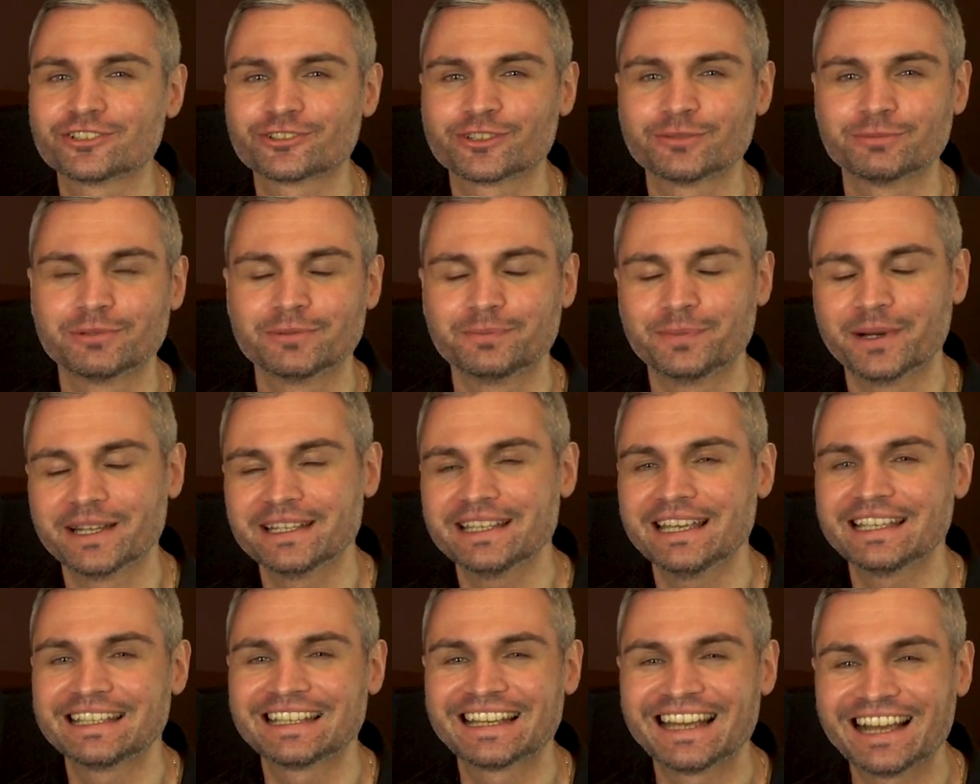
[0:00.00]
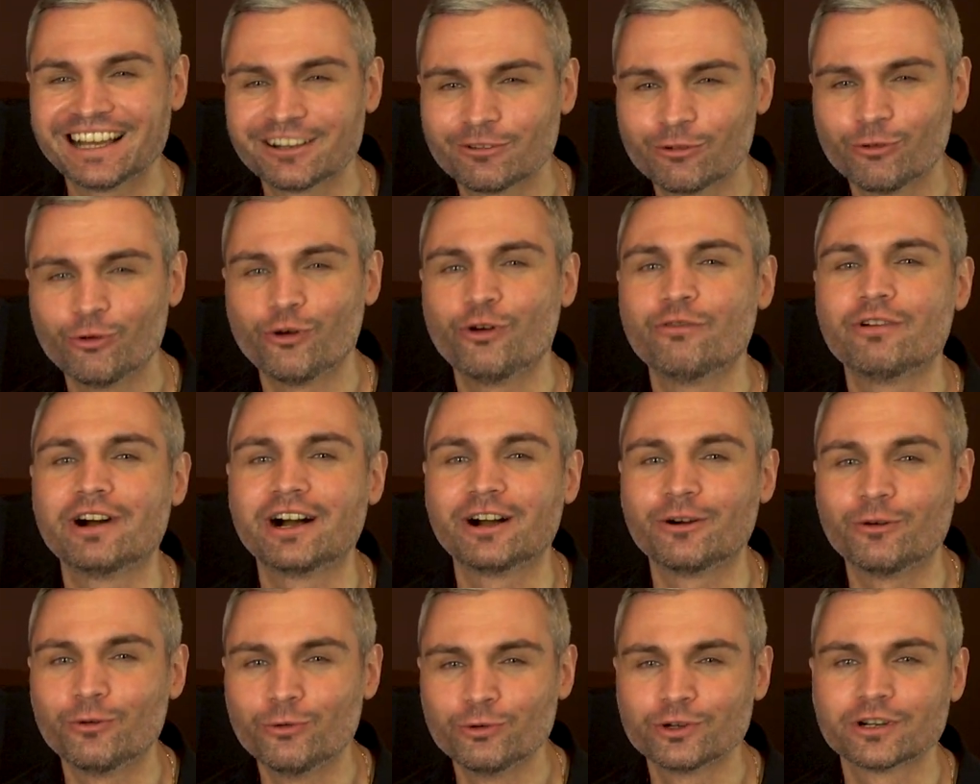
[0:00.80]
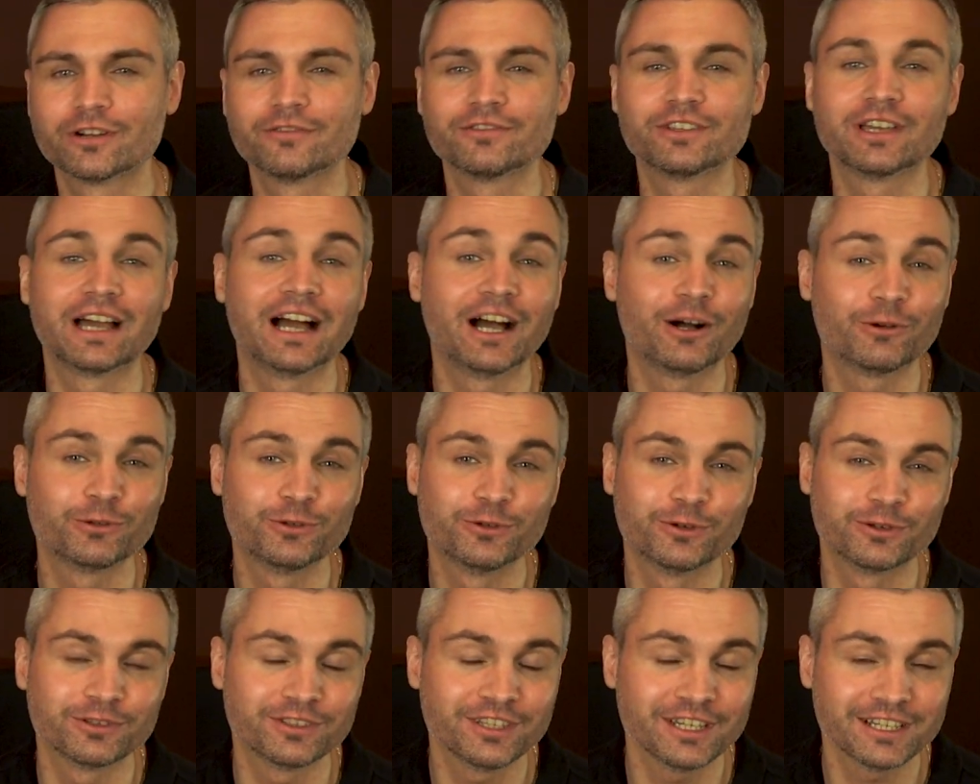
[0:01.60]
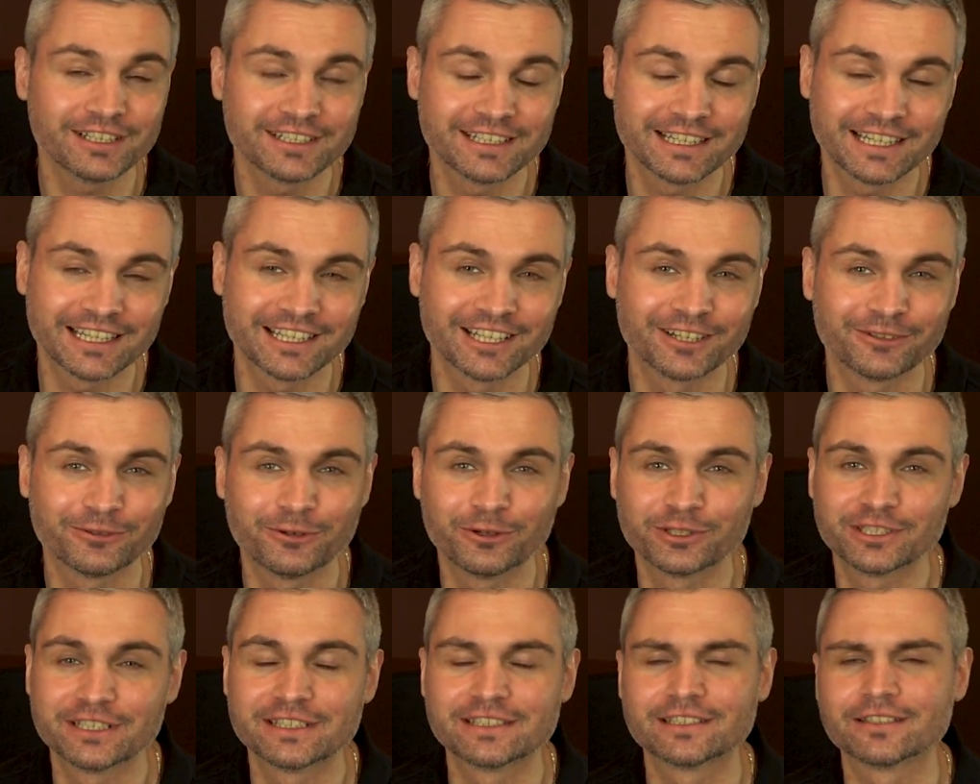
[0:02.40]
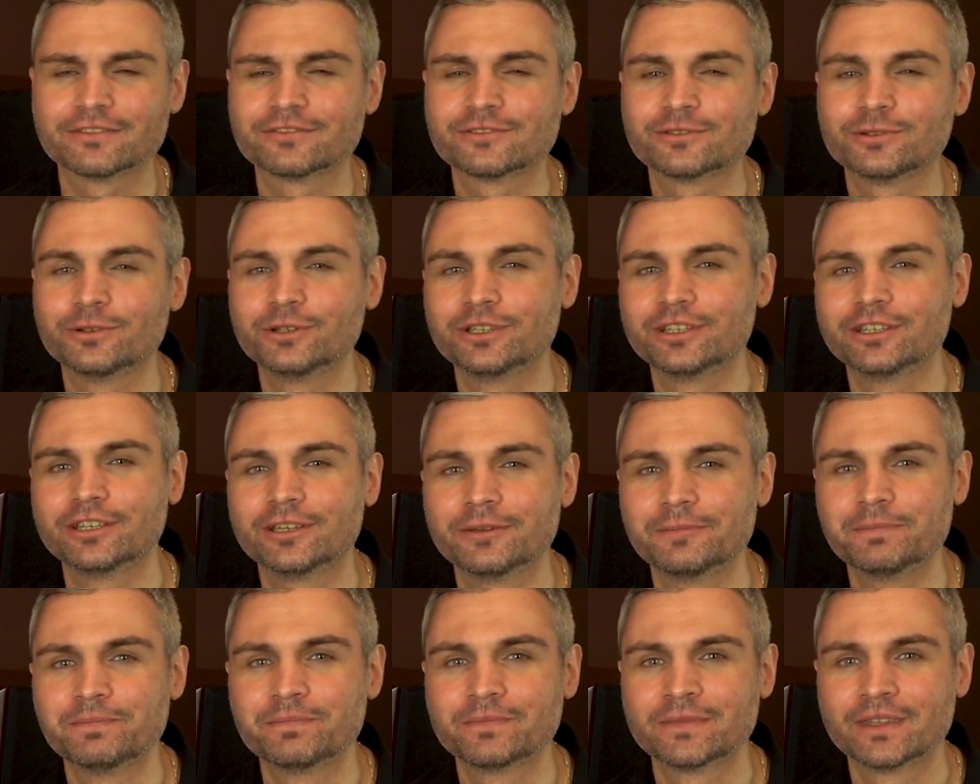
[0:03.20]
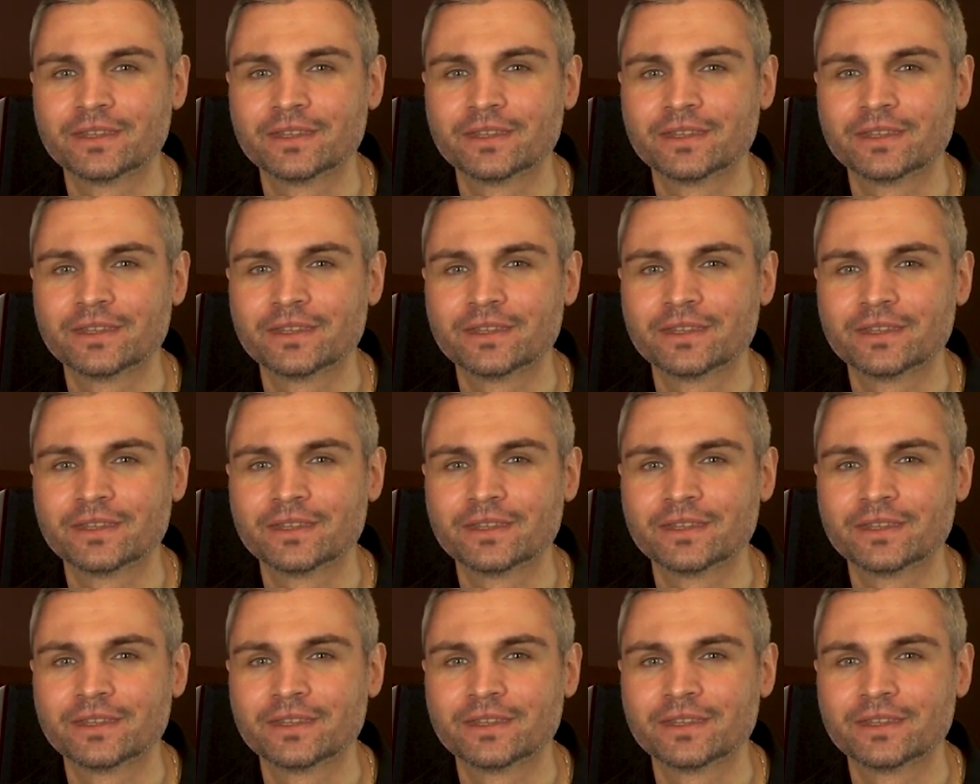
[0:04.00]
чтобы понять, какого уровня аудиотехника находится в стойке.